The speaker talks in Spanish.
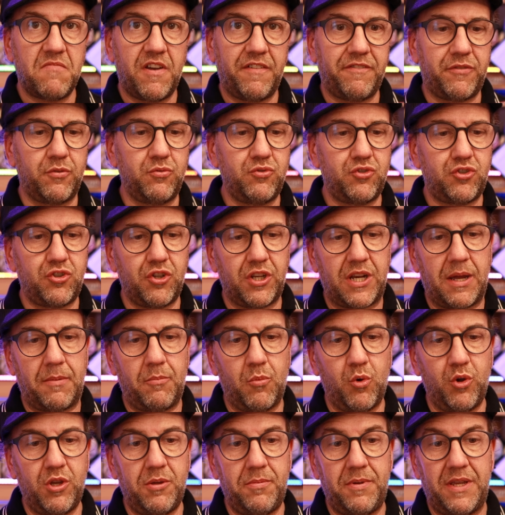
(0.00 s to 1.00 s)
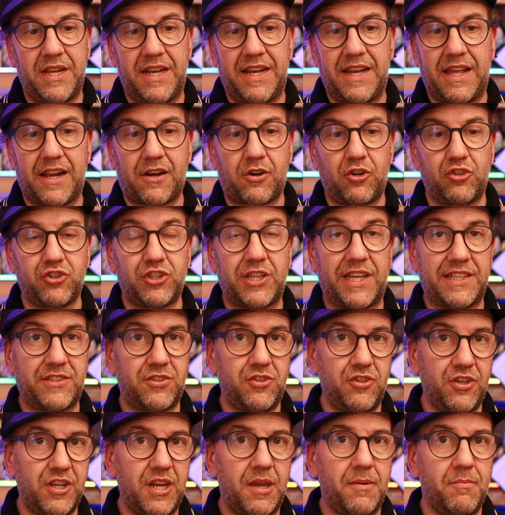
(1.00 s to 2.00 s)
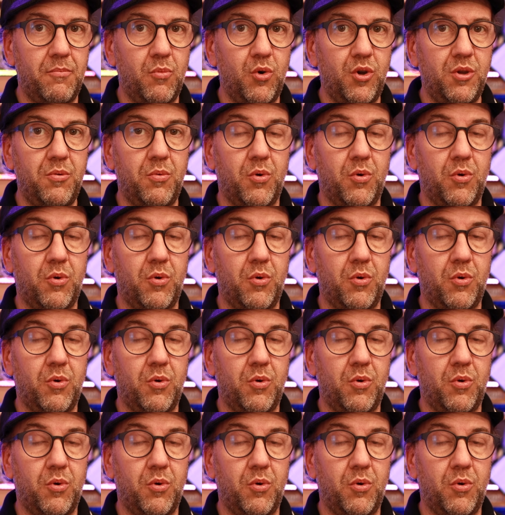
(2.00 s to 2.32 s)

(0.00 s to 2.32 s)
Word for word: funciona muy bien, la rotación es muy